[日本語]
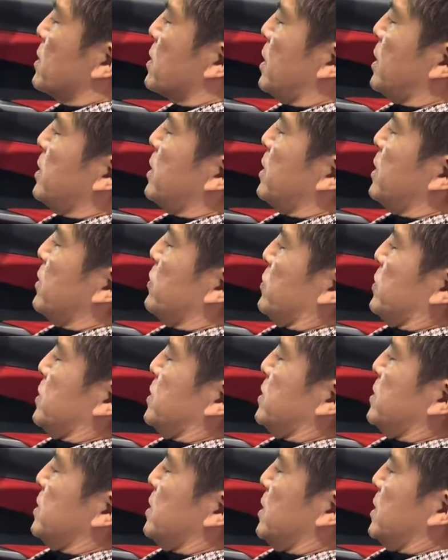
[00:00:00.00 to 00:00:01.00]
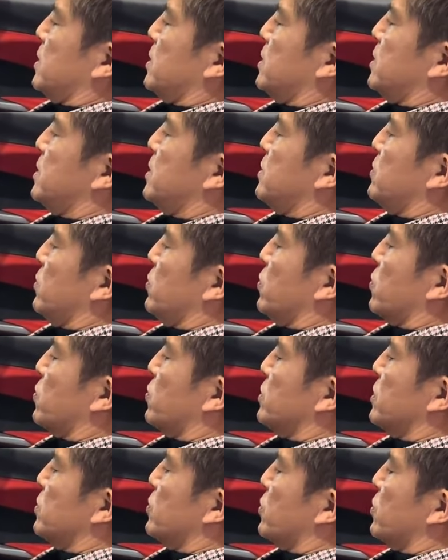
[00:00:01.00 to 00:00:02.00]
かなりのですね G を
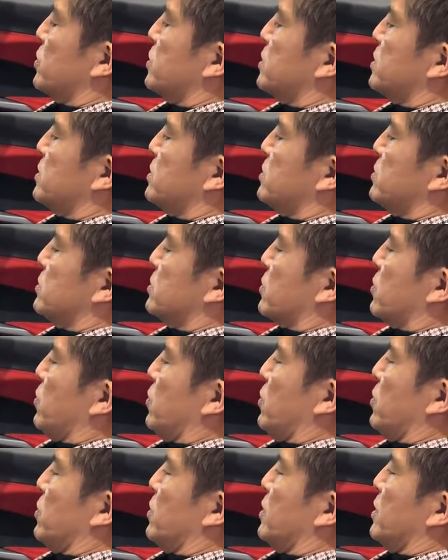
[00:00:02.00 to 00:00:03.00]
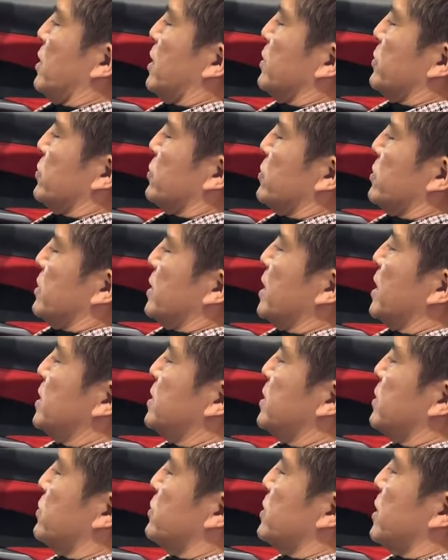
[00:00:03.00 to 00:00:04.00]
横に残しこうあの逃が
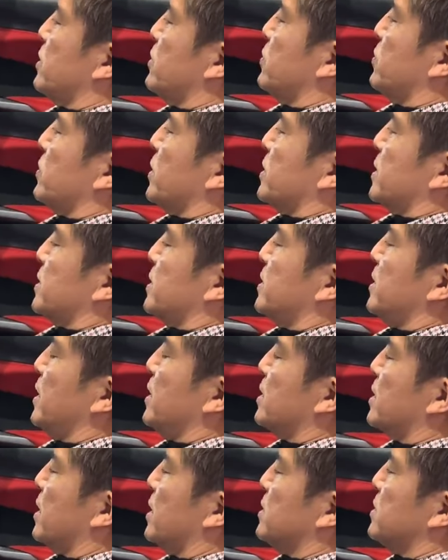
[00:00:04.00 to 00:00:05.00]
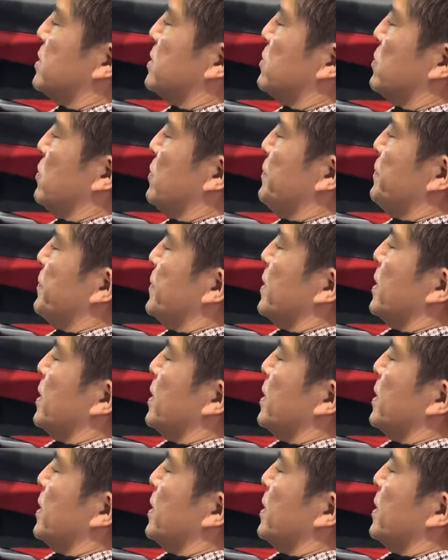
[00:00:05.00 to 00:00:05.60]
してくれるようなですね感じの